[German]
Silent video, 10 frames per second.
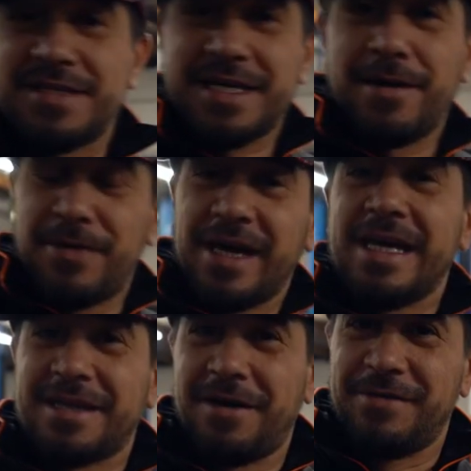was ich
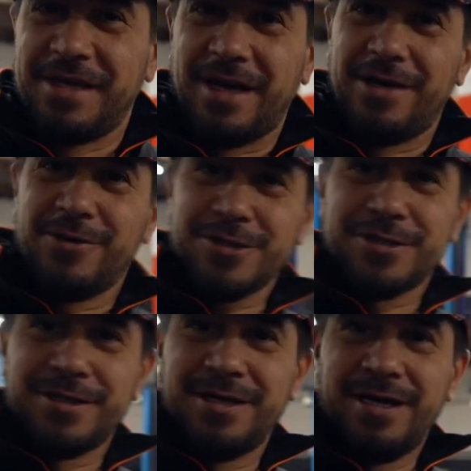repariert habe hier,
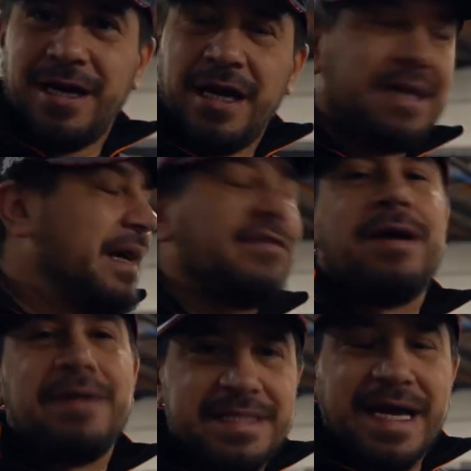Eidosch? Was Da wir
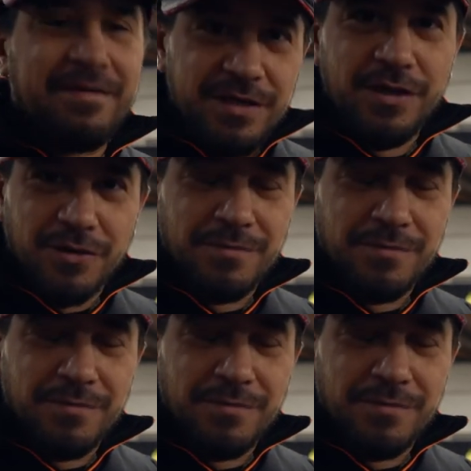haben jetzt kein Video